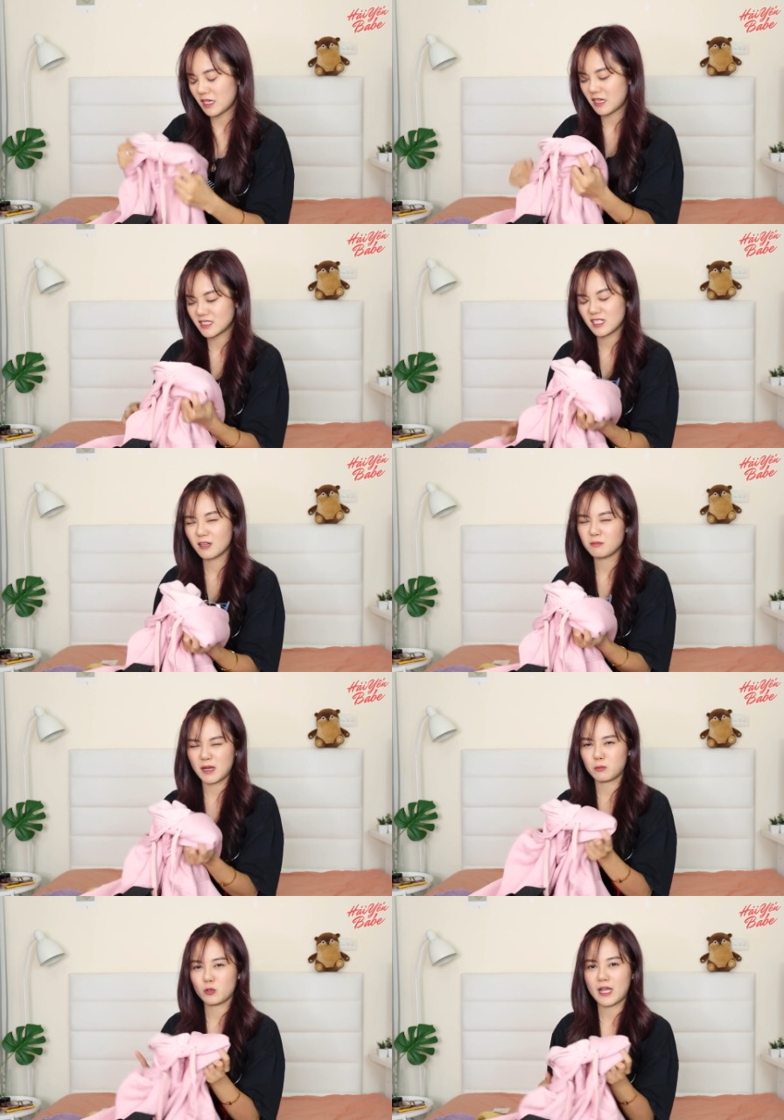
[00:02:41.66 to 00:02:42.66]
nên là chỉ cần
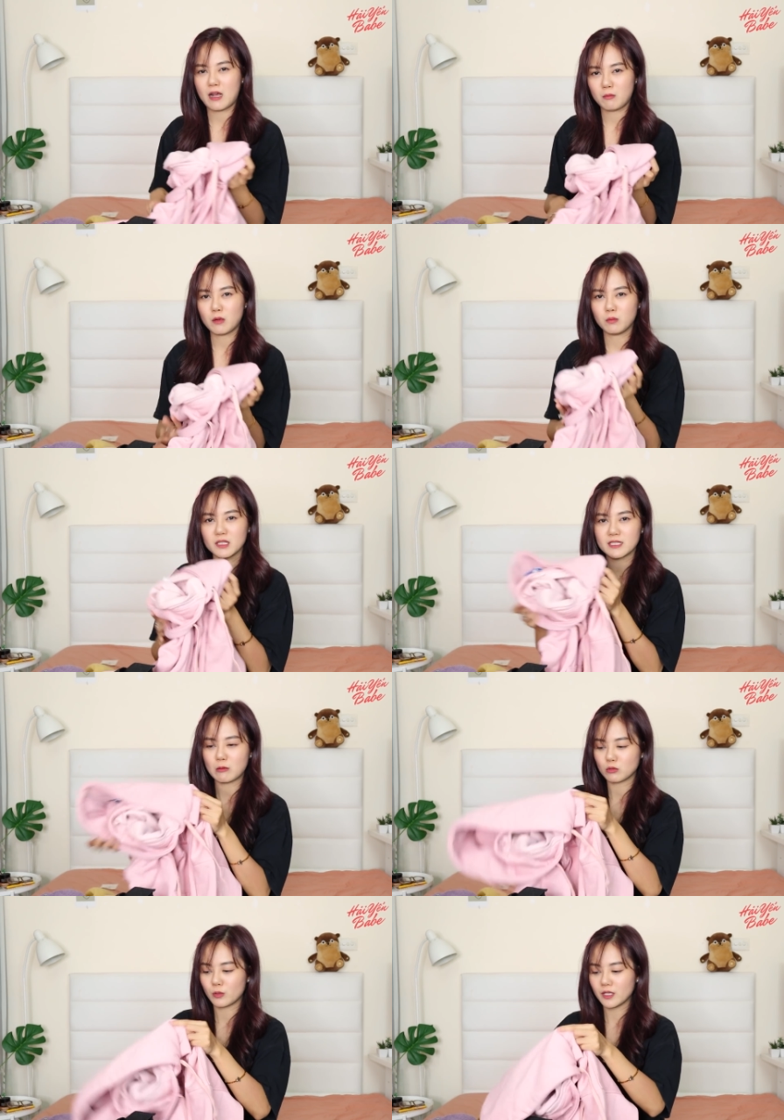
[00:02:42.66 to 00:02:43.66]
mặc một cái áo mỏng bên
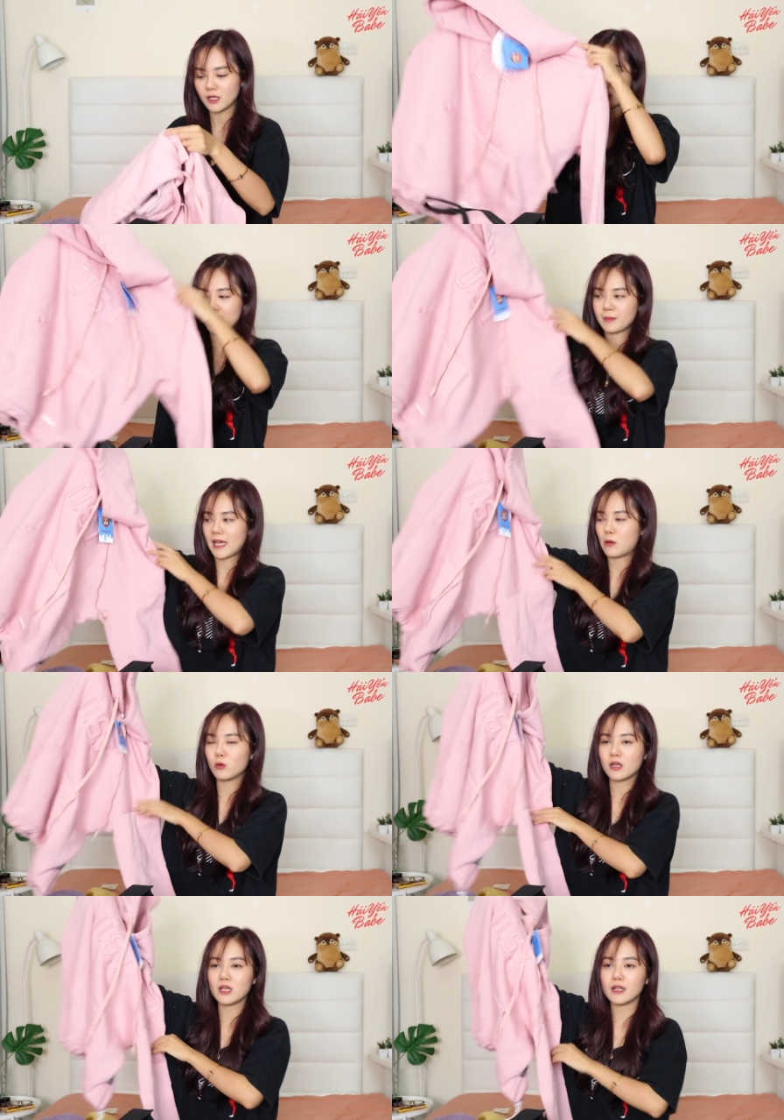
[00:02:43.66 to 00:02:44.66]
trong thôi ấy. mặc thêm cái áo
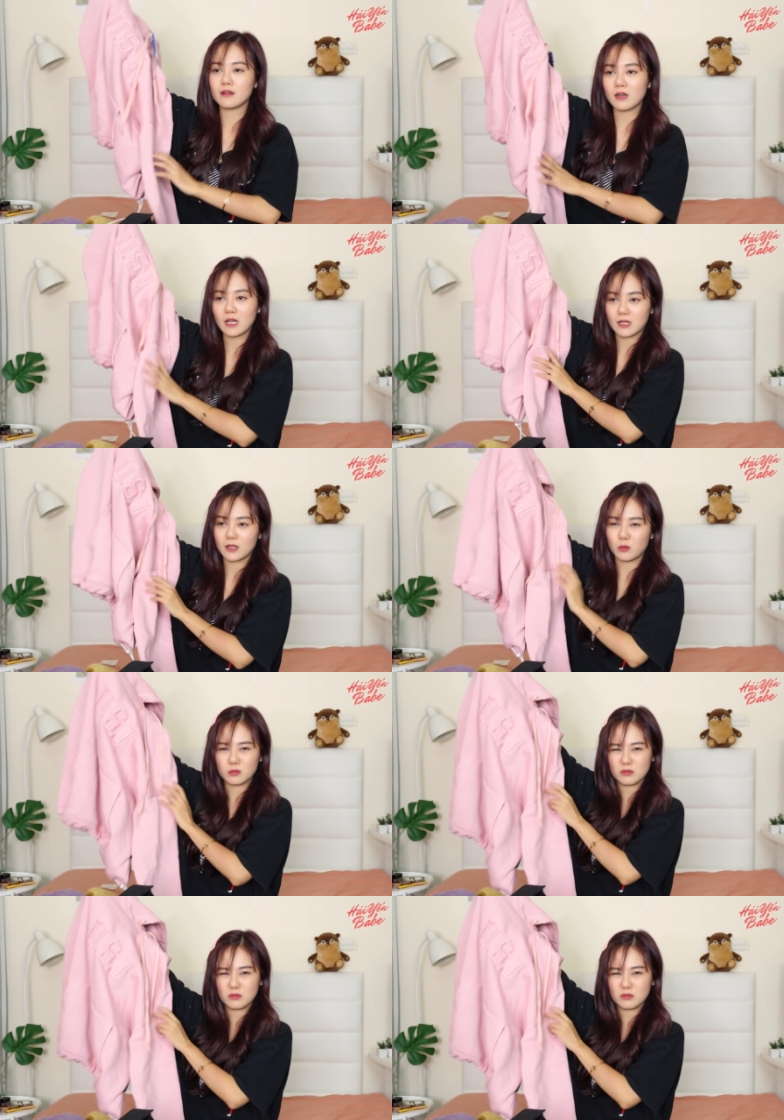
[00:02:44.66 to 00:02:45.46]
hút đi nữa là kiểu